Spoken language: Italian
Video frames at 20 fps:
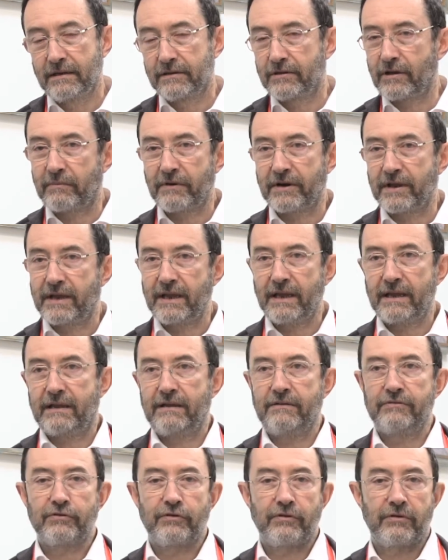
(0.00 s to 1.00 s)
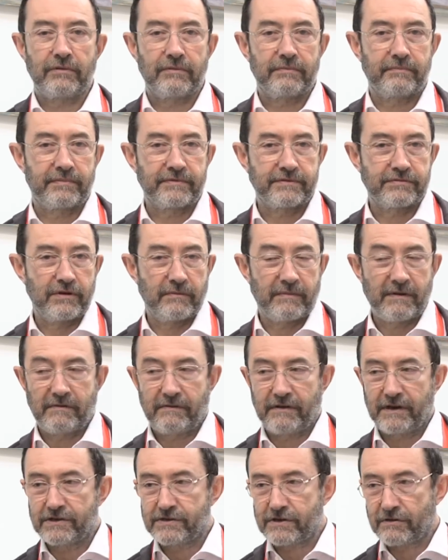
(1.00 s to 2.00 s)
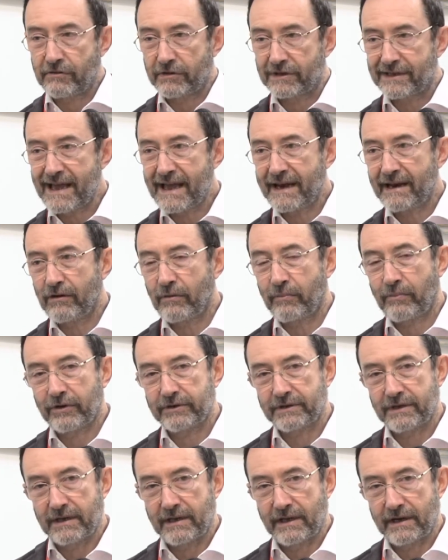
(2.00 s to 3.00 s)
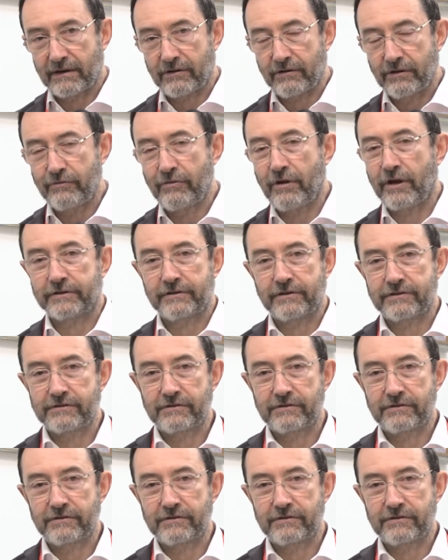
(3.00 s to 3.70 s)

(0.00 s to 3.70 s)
Dopodiché che uno, se uno preferisce nuotare lo può ottenere col nuoto,